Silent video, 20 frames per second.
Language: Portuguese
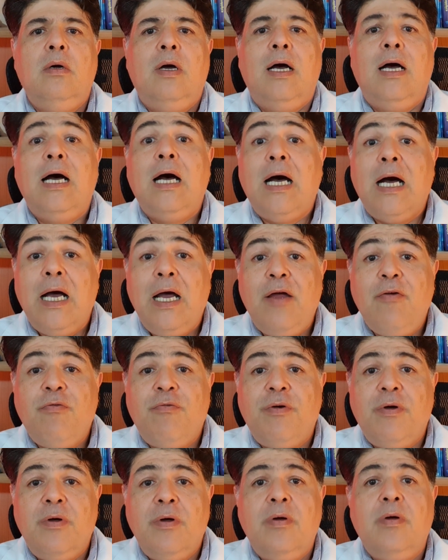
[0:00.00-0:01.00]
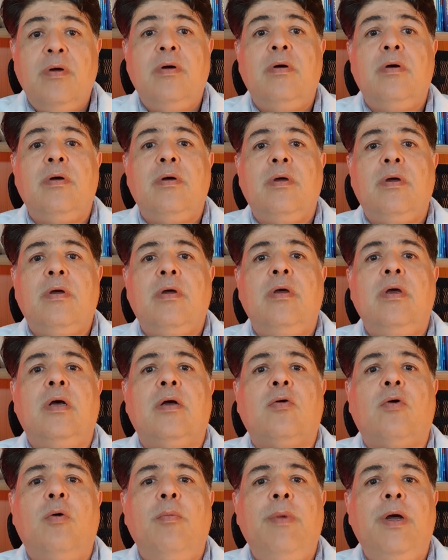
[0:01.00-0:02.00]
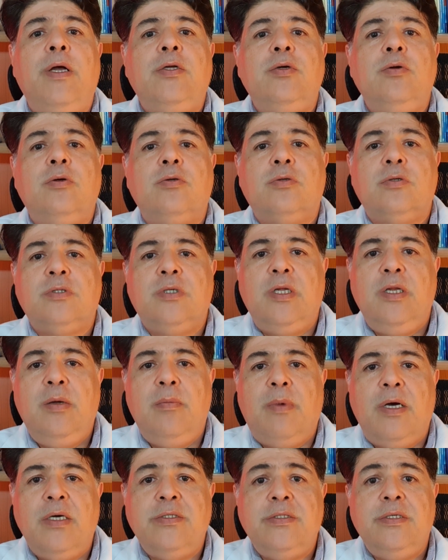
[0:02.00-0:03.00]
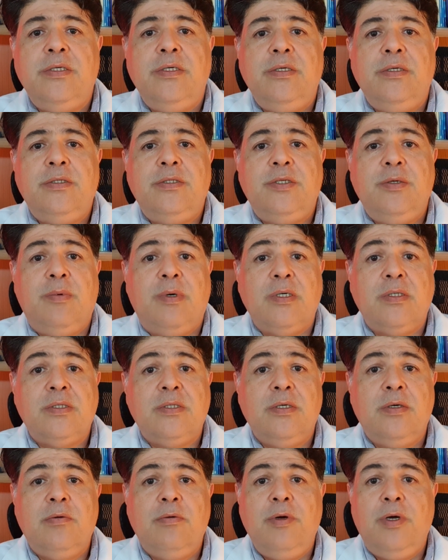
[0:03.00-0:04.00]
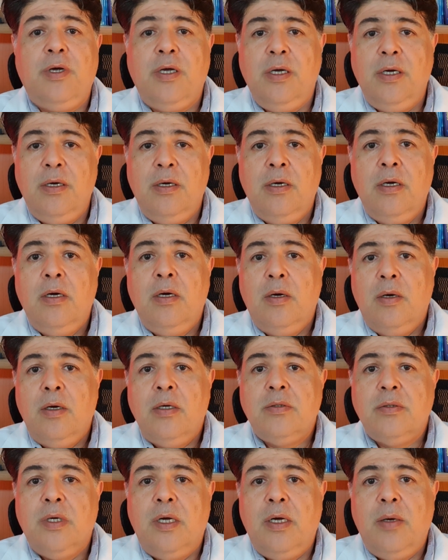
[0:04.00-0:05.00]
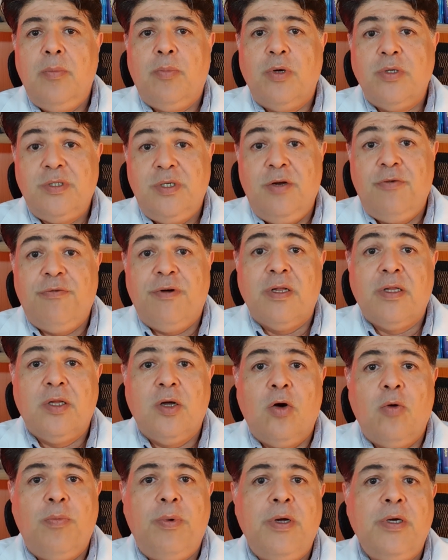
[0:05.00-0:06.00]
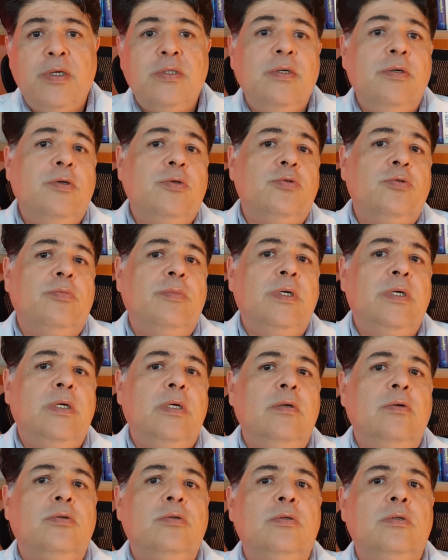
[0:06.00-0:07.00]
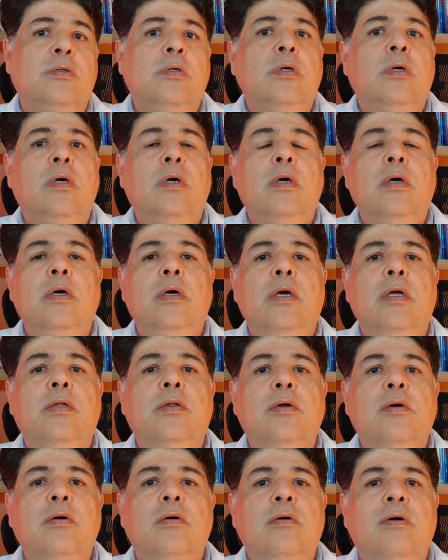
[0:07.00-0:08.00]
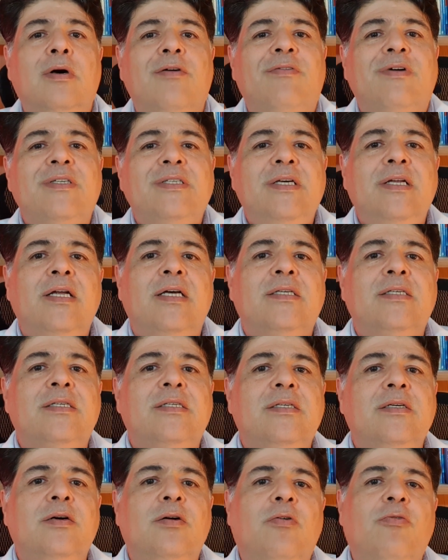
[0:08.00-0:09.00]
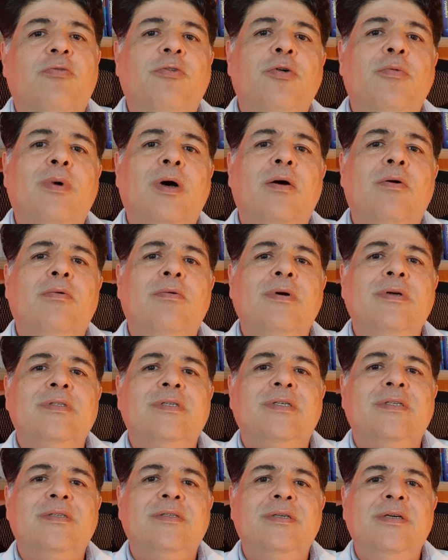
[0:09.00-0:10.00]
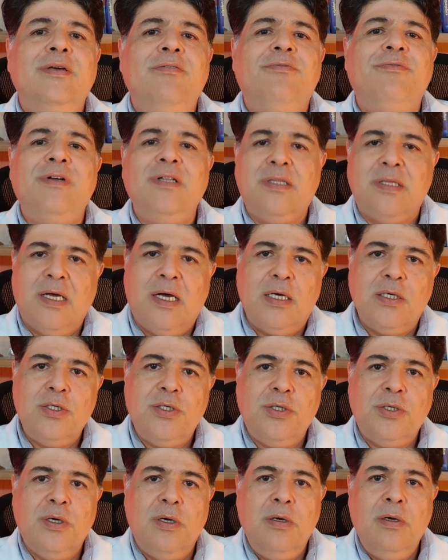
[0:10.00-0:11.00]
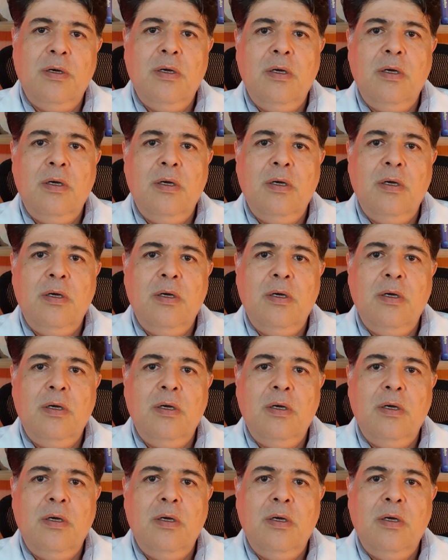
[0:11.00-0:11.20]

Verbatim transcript: a raiva que acomete nossos animais de estimação e que é, pode ser fatal para seres humanos, então, a vacinação foi uma coisa assim fantástica,